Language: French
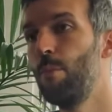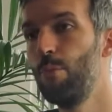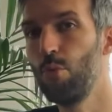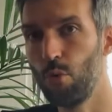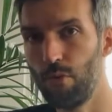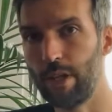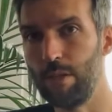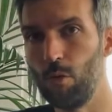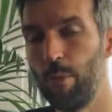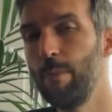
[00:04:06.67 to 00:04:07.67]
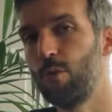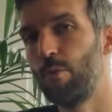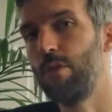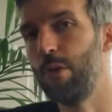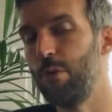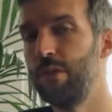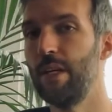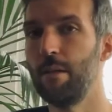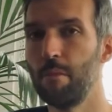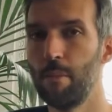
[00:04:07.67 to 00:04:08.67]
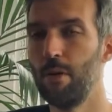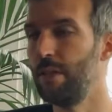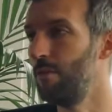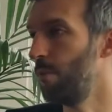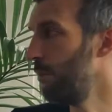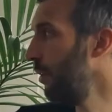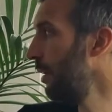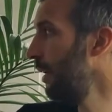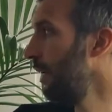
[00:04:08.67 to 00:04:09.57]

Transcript: pour le faire développer, parce que moi je fais du design mais pas le développement.